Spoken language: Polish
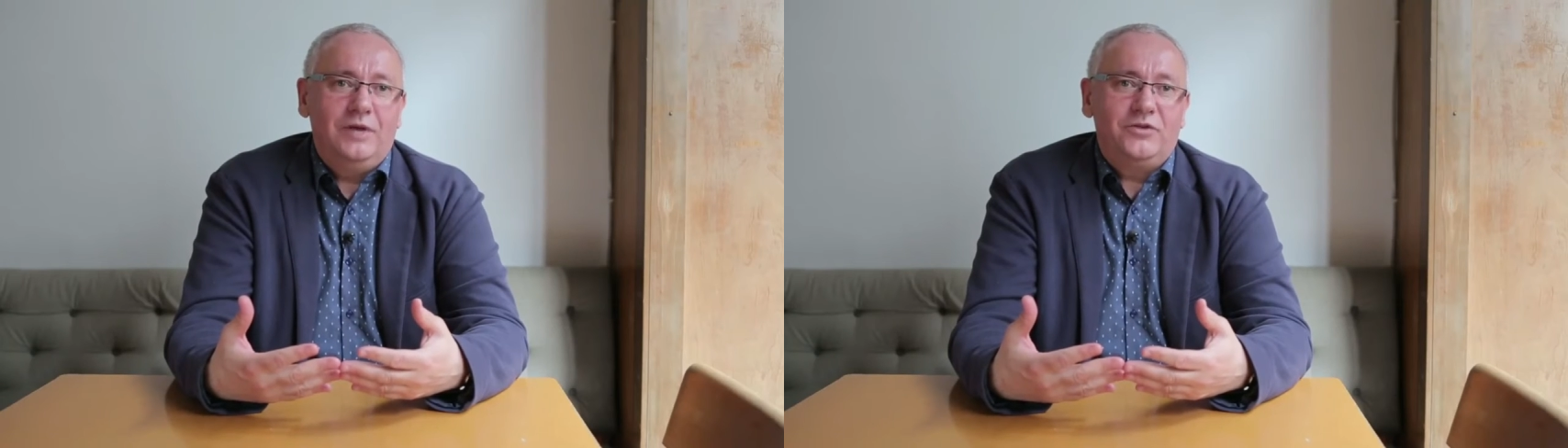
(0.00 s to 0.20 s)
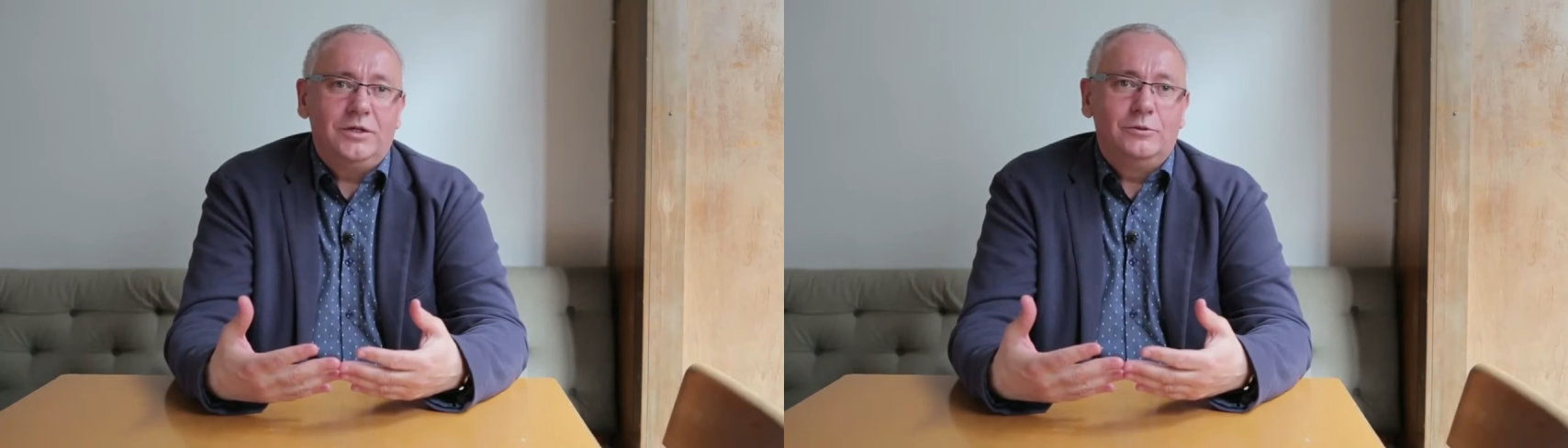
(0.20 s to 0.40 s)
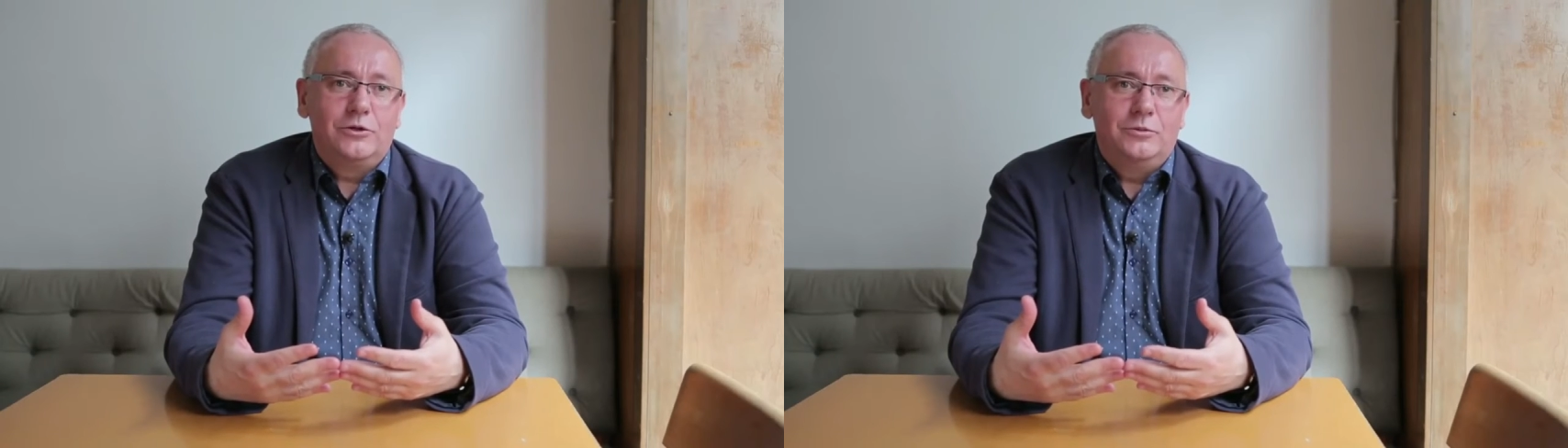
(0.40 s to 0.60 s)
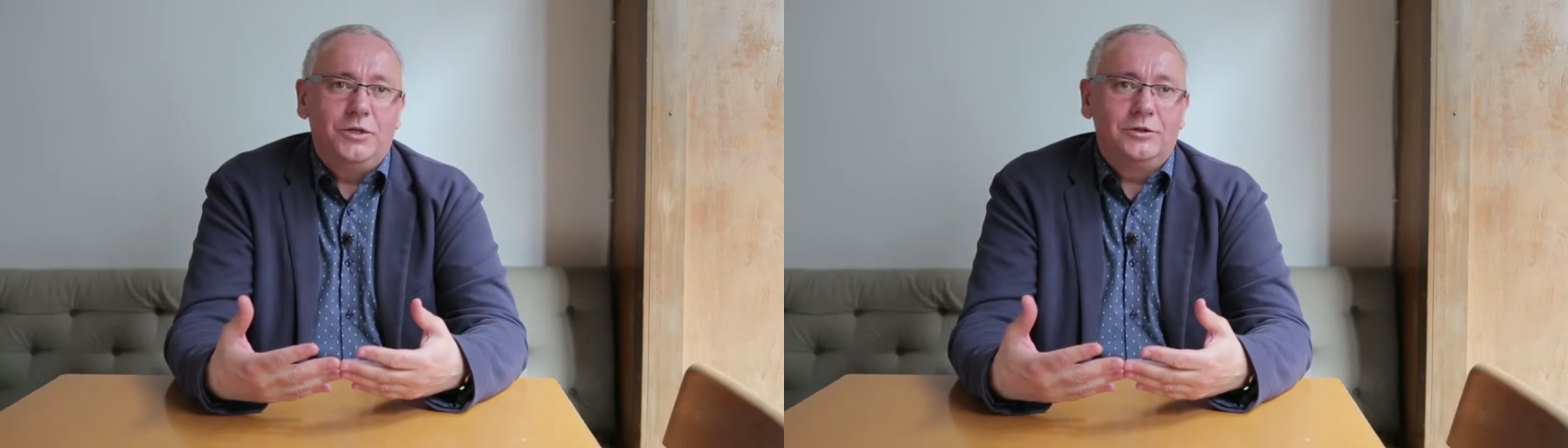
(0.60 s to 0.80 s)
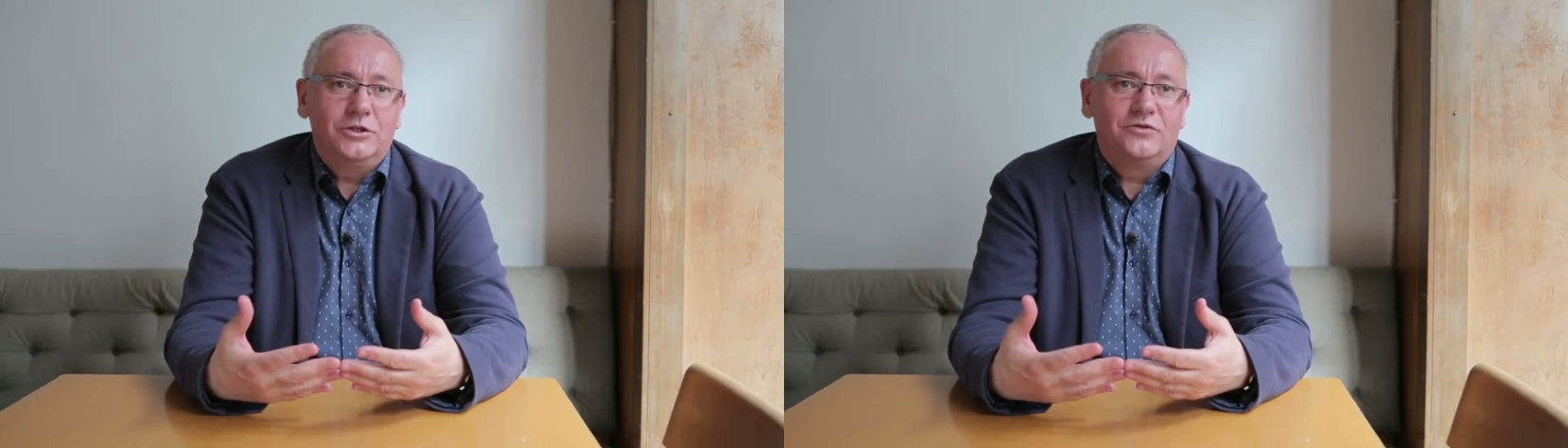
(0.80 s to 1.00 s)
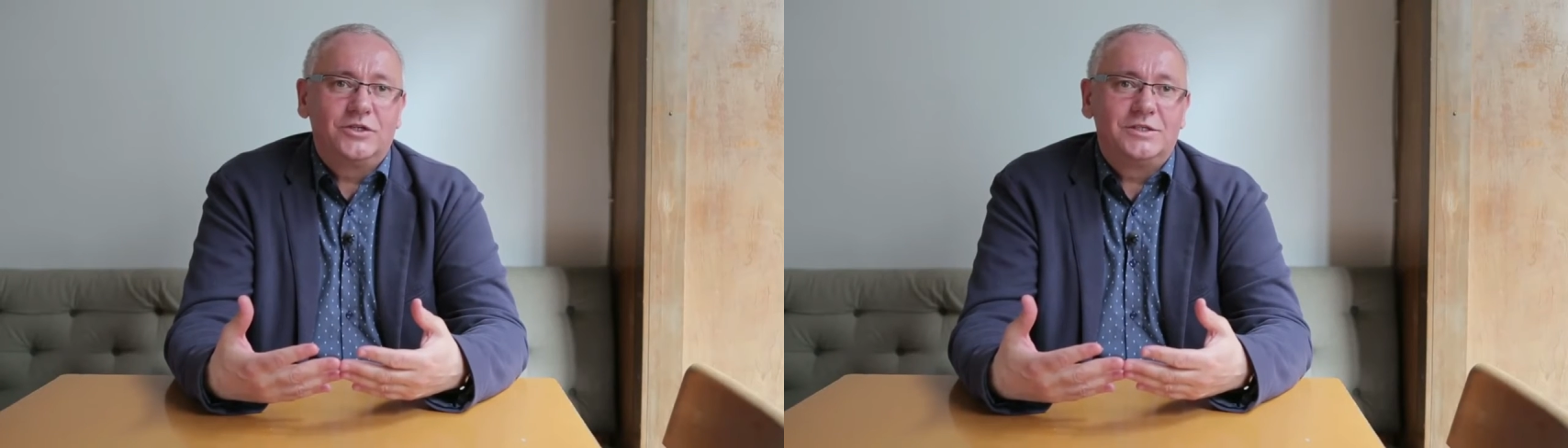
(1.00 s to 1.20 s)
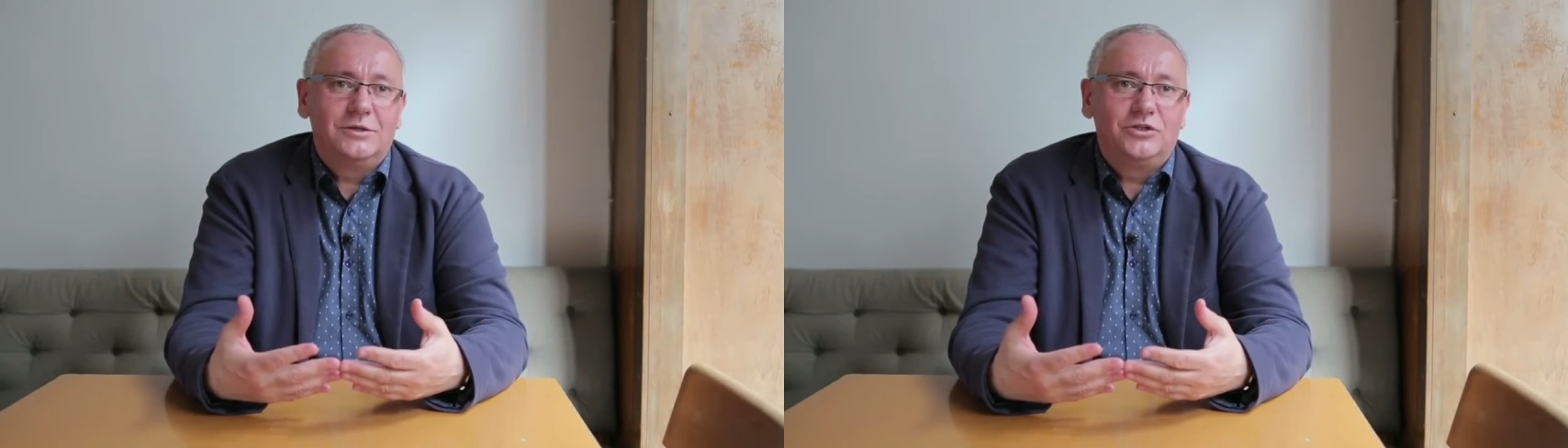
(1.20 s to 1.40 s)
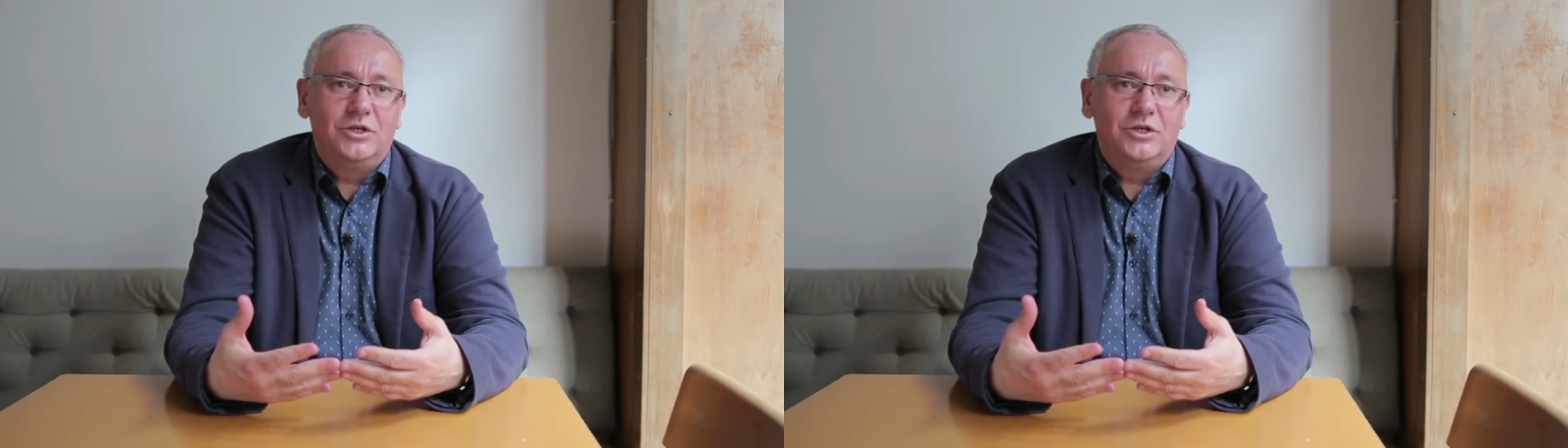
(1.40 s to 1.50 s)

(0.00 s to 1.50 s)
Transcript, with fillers: ale w tej Europie to się wszyscy od